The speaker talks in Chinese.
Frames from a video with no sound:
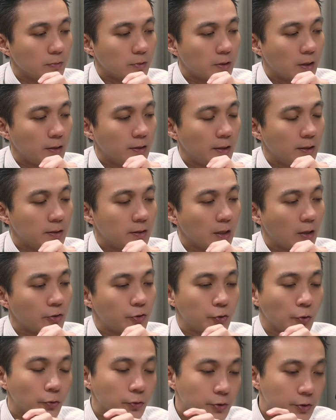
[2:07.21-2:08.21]
可能是要
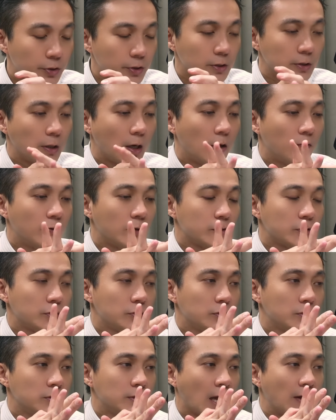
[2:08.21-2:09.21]
休市啊，或者
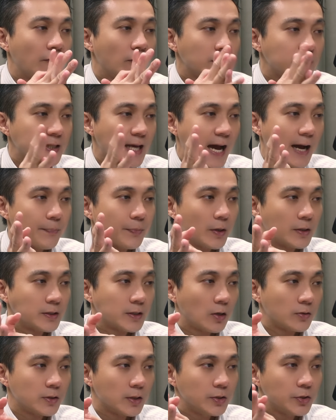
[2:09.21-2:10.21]
是台风假
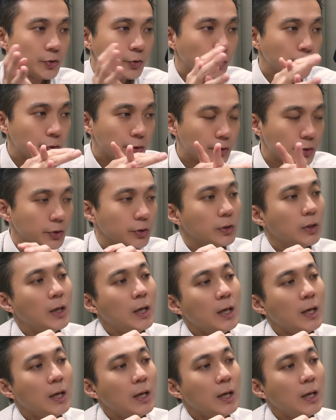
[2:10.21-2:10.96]
造成休市？